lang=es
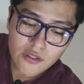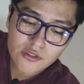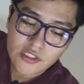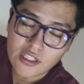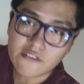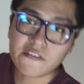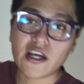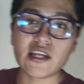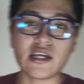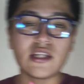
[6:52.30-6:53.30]
dedos sin
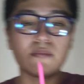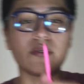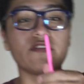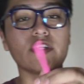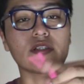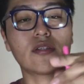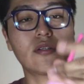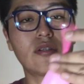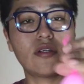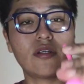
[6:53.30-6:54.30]
inflar está perfecto.
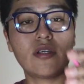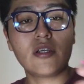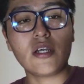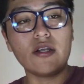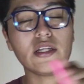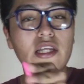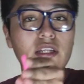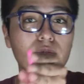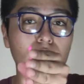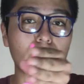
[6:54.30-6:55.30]
Ahorita
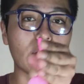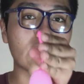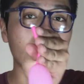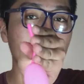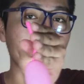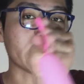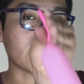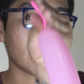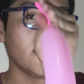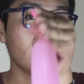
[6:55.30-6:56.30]
está unos cuatro me
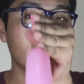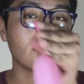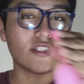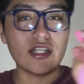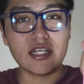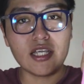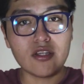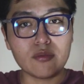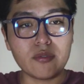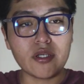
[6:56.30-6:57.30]
pasé, entonces le
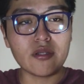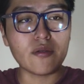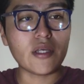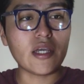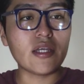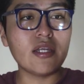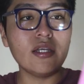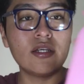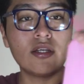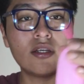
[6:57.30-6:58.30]
quito un poquito de aire
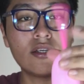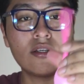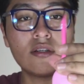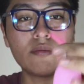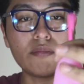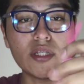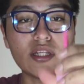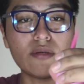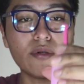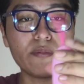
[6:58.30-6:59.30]

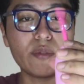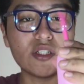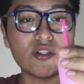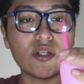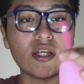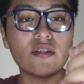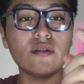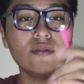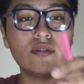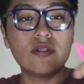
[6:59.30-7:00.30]
mientras voy presionando